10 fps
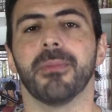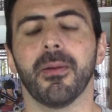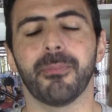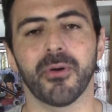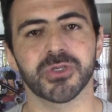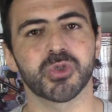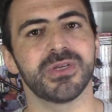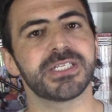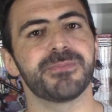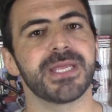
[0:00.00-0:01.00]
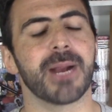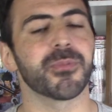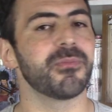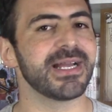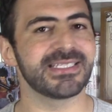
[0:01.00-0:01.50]
Eu mal posso
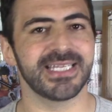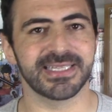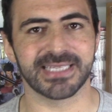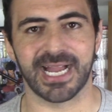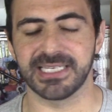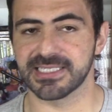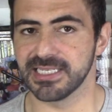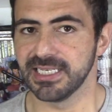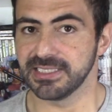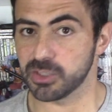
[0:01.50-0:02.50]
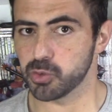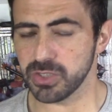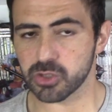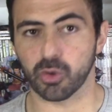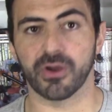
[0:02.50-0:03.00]
esperar por mais detalhes de
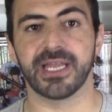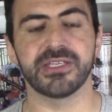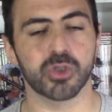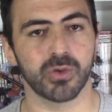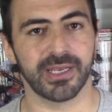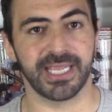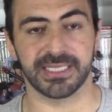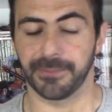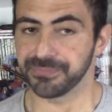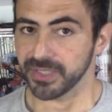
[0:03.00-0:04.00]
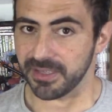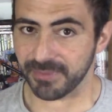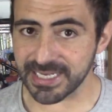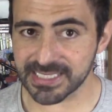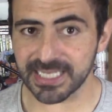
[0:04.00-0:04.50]
sua história e sua lenda. E
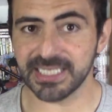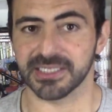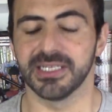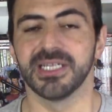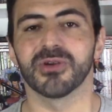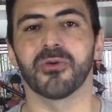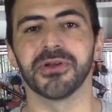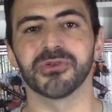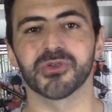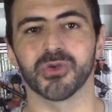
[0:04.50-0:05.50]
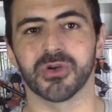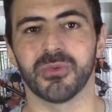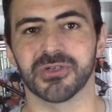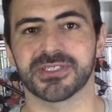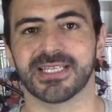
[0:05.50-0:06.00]
mais ainda, quando o
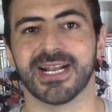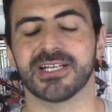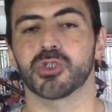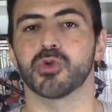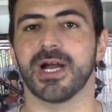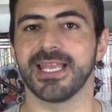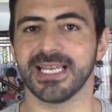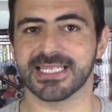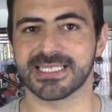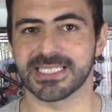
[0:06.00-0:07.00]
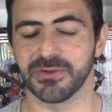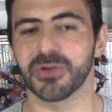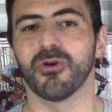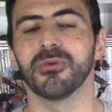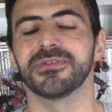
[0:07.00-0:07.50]
Zoro mostrar a sua
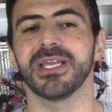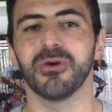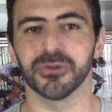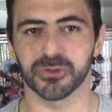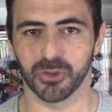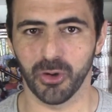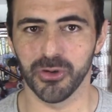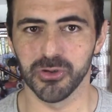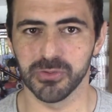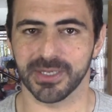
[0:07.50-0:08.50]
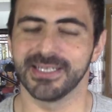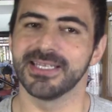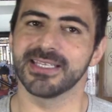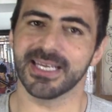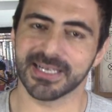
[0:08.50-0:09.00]
relação e como derrotou o Ryuma,
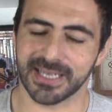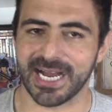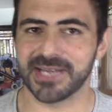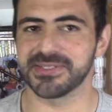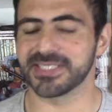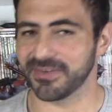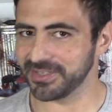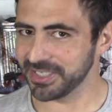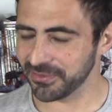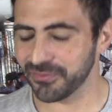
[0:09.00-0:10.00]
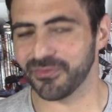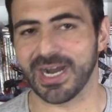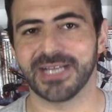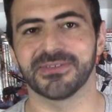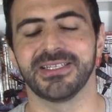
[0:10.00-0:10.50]
claro, estava
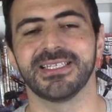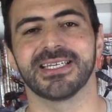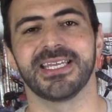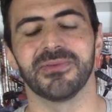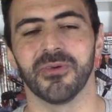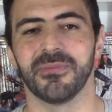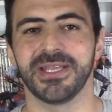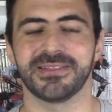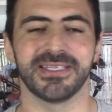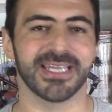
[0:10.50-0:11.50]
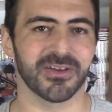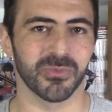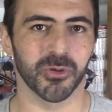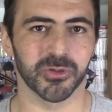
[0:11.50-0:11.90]
nerfado ali naquele momento em que era o